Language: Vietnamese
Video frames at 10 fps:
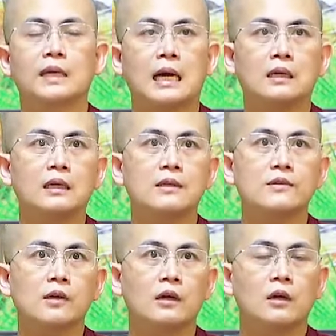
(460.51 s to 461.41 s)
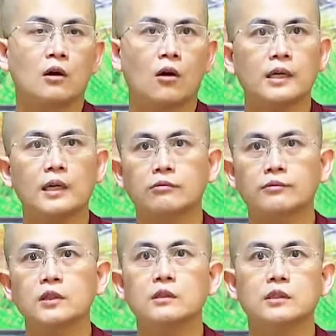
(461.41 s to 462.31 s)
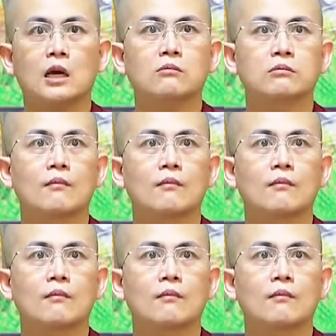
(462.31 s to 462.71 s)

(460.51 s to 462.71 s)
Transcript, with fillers: đáng ghê sợ có cái lòng tự trọng